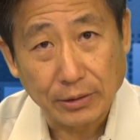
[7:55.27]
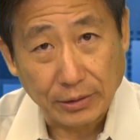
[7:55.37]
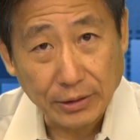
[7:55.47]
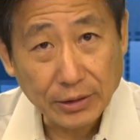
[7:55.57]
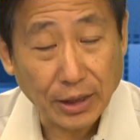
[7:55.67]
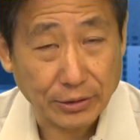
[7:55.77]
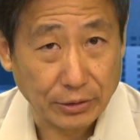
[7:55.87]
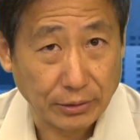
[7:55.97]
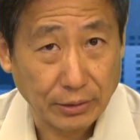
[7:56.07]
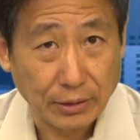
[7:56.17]
一下
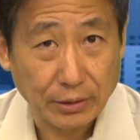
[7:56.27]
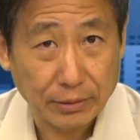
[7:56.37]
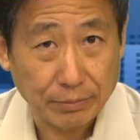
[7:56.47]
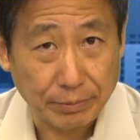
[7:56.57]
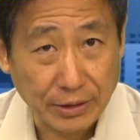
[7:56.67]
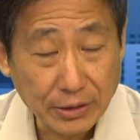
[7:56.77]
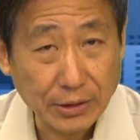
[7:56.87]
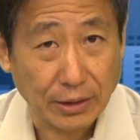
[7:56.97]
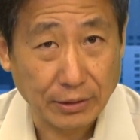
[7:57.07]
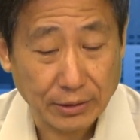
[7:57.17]
子明
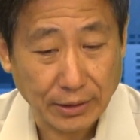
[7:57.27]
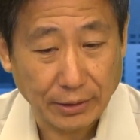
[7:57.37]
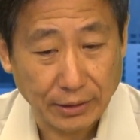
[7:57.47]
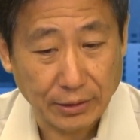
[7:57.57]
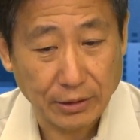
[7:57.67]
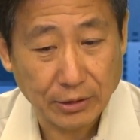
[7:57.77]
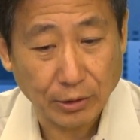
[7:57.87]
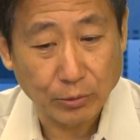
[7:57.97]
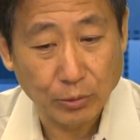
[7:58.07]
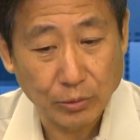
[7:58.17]
显的在那一天
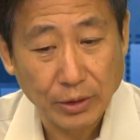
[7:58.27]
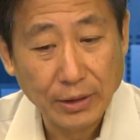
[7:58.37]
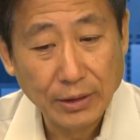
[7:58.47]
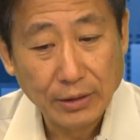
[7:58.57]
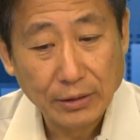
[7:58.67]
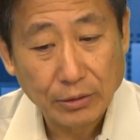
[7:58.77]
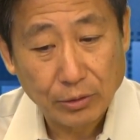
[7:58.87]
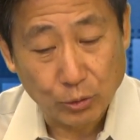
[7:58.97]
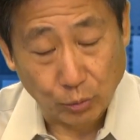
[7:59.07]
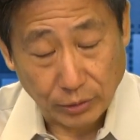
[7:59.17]
交通
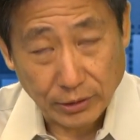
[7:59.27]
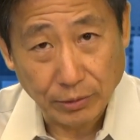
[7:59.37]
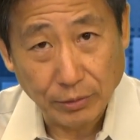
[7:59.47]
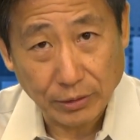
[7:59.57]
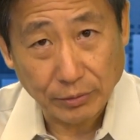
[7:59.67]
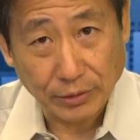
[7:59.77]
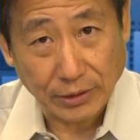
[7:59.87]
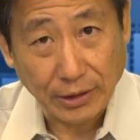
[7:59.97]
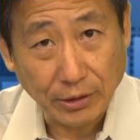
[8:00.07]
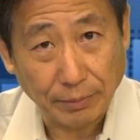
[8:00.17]
堵的情况就
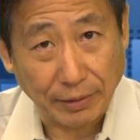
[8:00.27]
减少